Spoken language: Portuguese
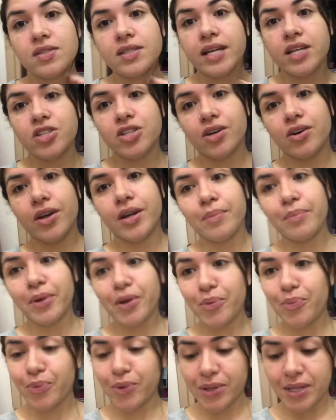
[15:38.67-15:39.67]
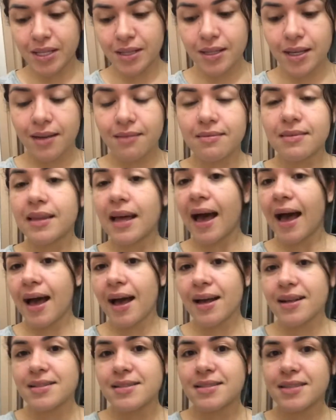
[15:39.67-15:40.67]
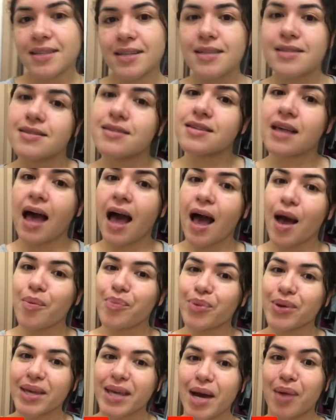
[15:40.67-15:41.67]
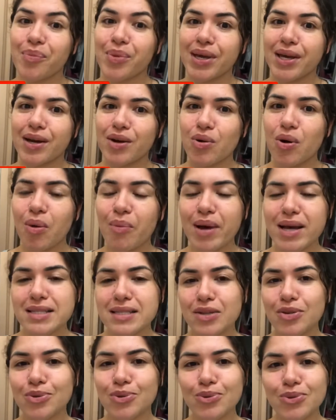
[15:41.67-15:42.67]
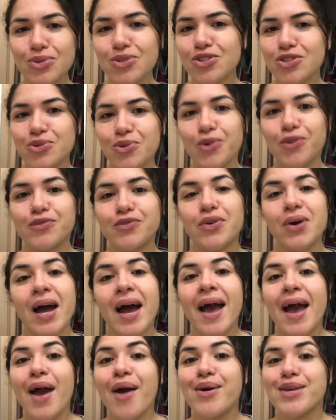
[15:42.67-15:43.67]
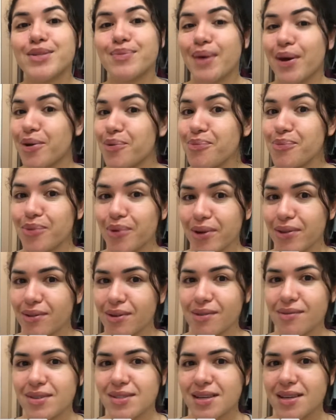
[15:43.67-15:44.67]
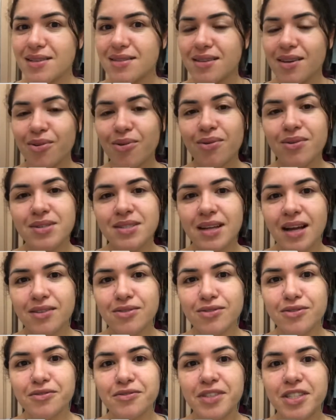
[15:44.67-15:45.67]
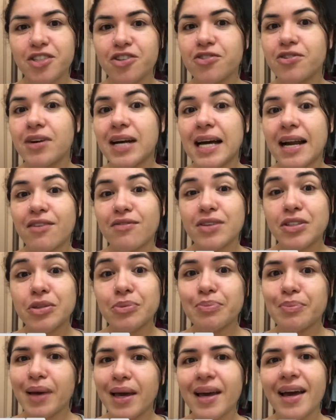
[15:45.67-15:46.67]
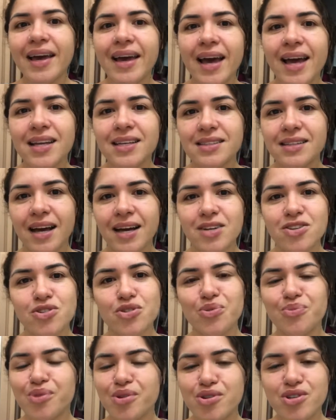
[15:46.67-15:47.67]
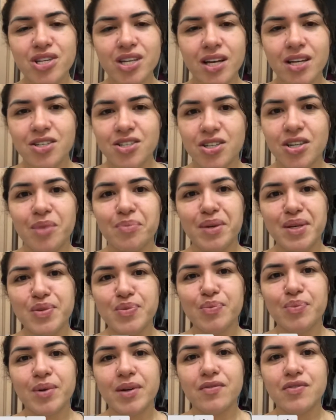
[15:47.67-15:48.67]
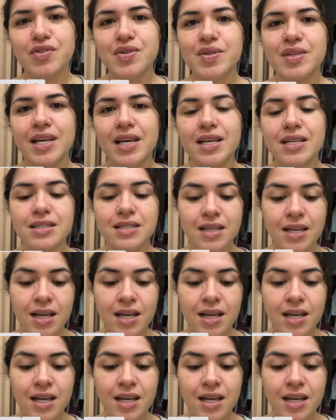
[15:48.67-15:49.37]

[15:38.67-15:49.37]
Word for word: dentes agora pra eu poder deitar, descansar, porque amanhã começa tudo de novo. Eu espero muito que vocês tenham gostado do vídeo, eu tô gravando bem a realidade do meu dia a dia mesmo pra vocês.